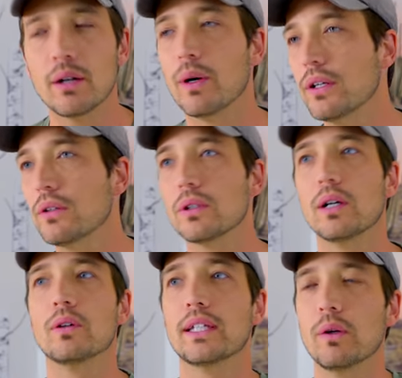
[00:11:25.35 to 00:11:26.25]
んか悪いこと
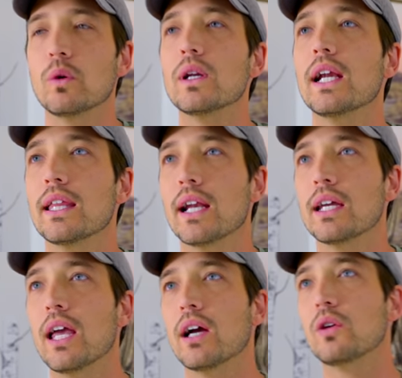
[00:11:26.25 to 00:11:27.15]
が起きて怒られた
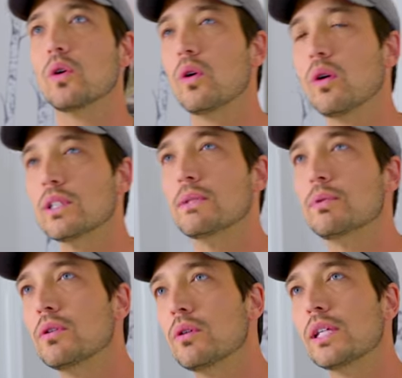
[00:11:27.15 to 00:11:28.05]
ら、いや、今日自
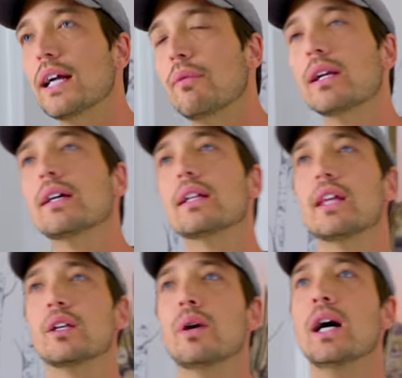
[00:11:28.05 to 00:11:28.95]
分の日が悪かっ
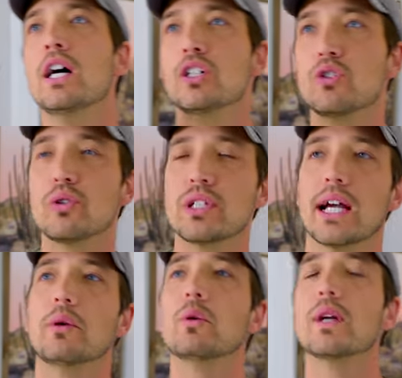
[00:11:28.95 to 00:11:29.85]
たのは上司
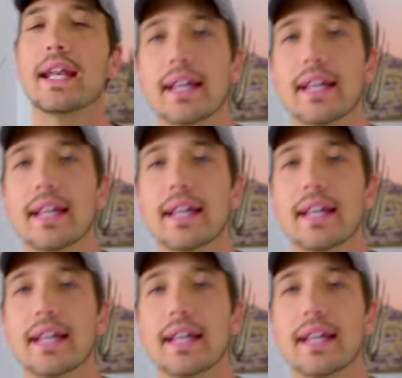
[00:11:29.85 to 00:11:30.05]
から怒